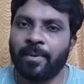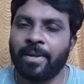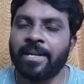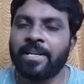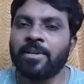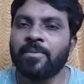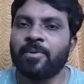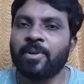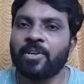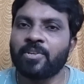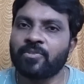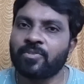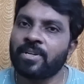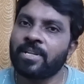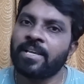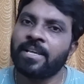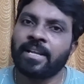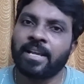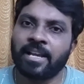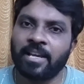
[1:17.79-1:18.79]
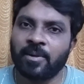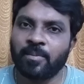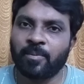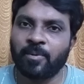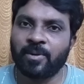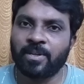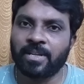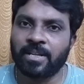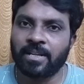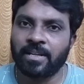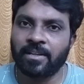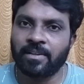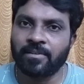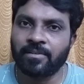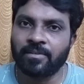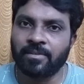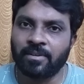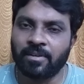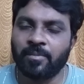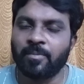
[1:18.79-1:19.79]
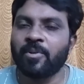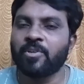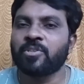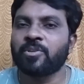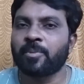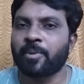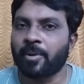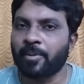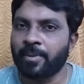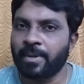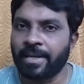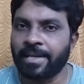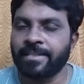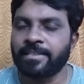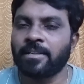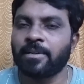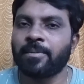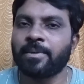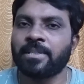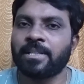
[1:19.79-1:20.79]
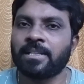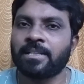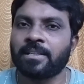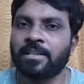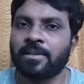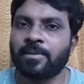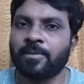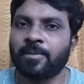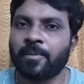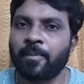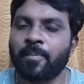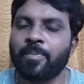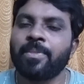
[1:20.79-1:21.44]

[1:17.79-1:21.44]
భేటీ ముగించుకొని నేరుగా ఎయిర్పోర్ట్కి వెళ్ళారు మోస్ట్ ప్రాబ్లీ హైదరాబాద్ వెళ్తారేమో